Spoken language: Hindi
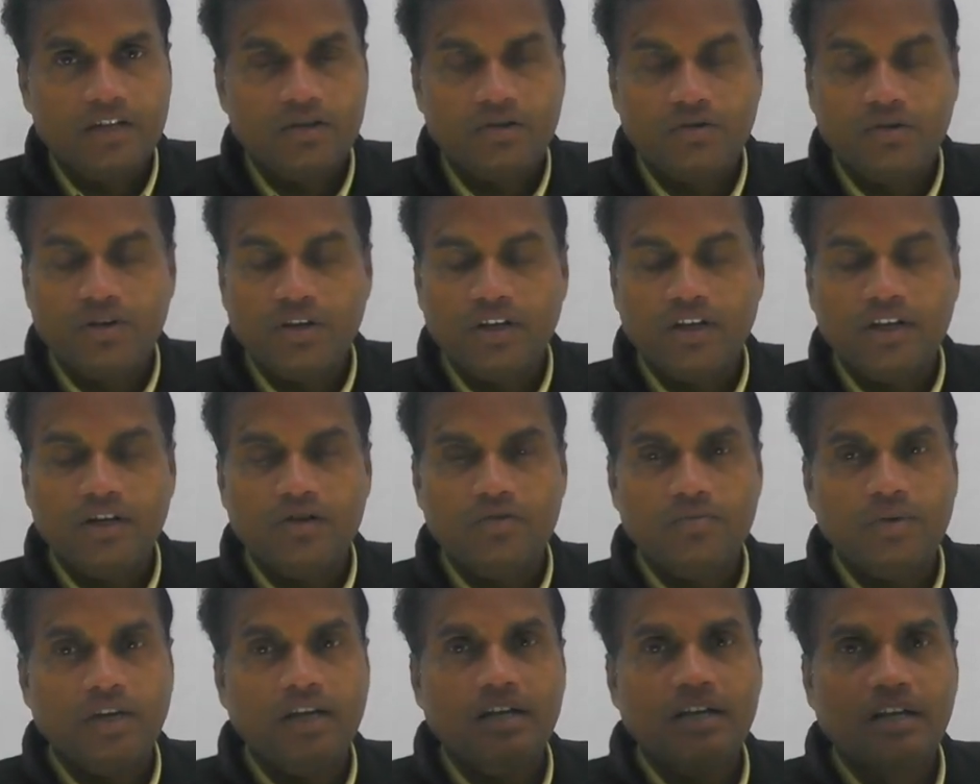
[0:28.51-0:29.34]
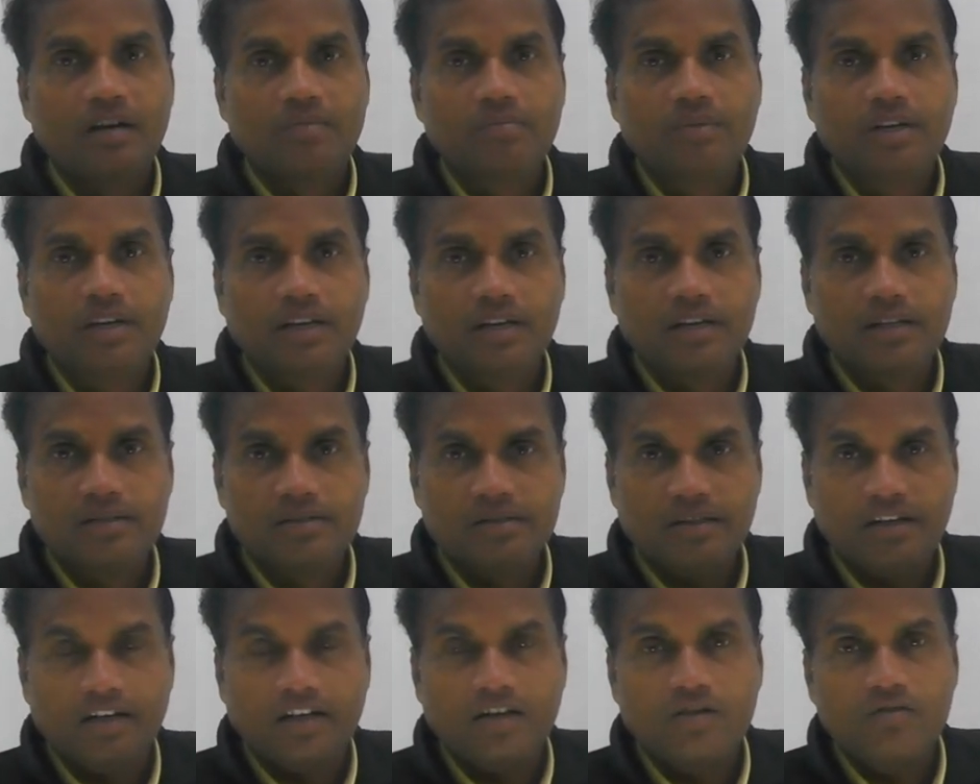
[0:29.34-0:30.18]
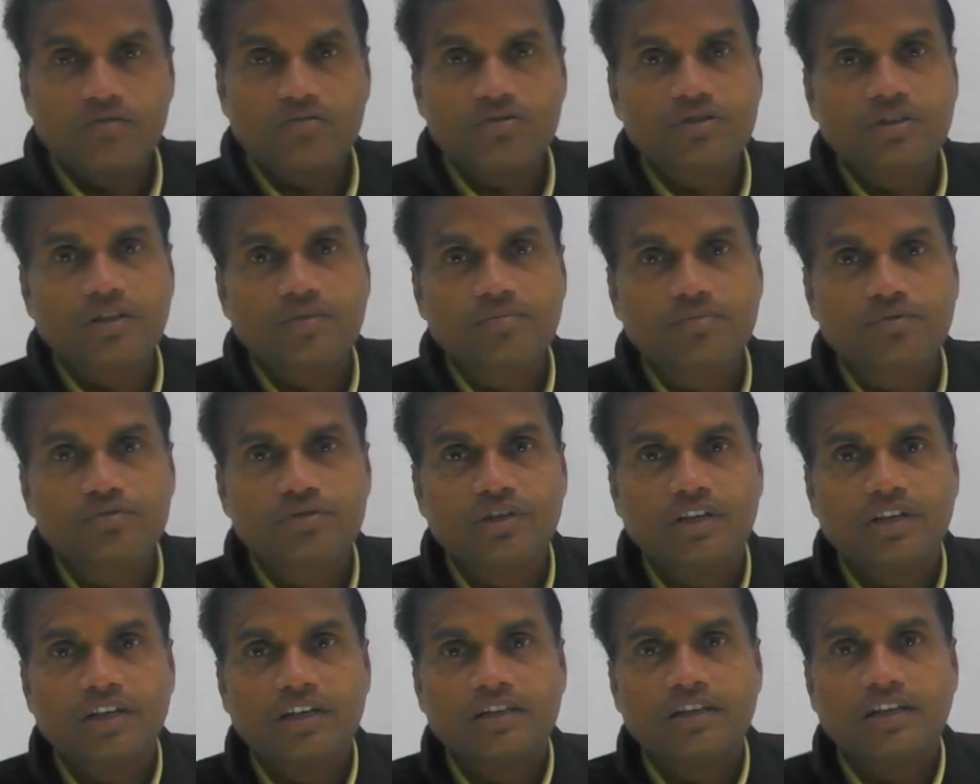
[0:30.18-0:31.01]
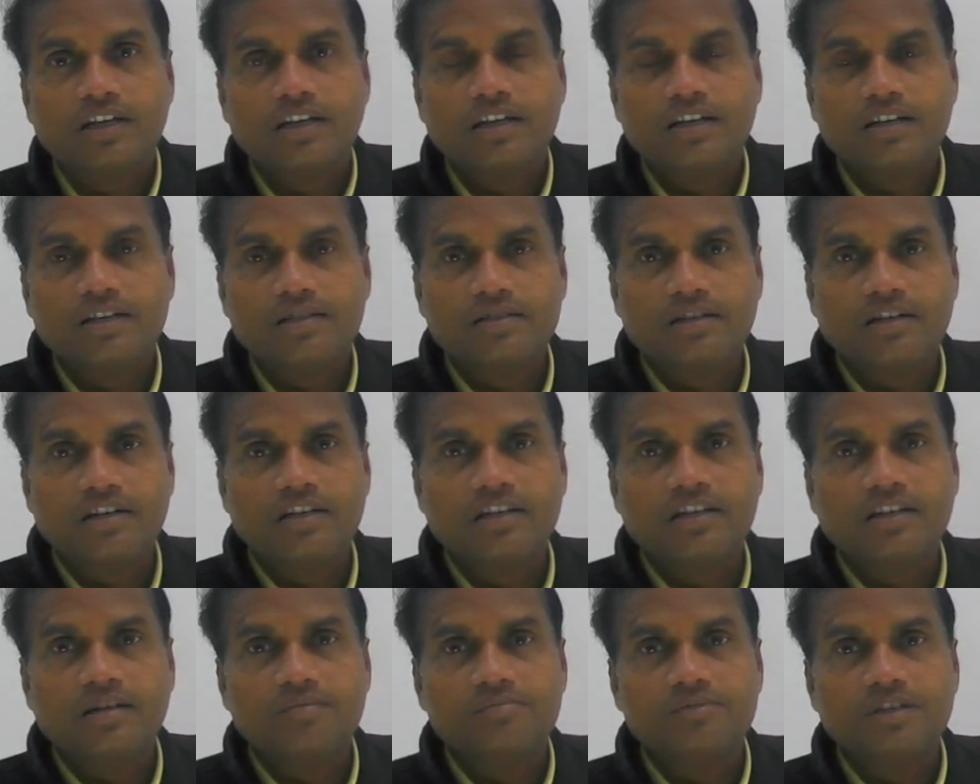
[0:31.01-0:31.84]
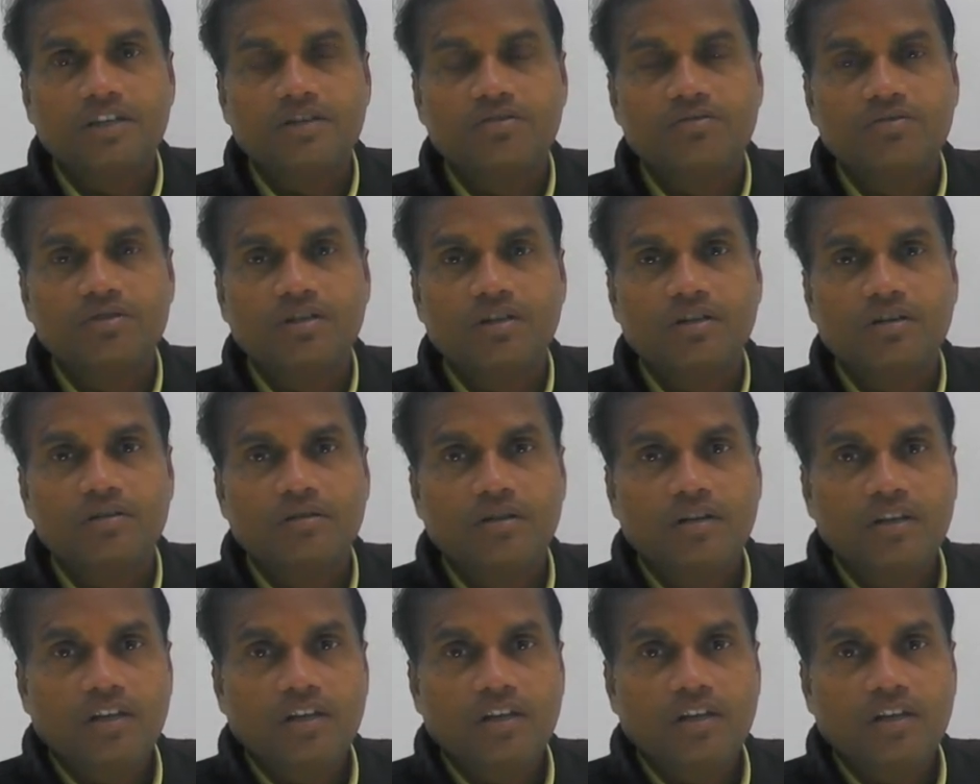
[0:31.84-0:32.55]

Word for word: क्योंकि नोमेरिकल में इस तरह का क्वेश्चन पूछा जाता है कि श्रेणी क्रम संयोजन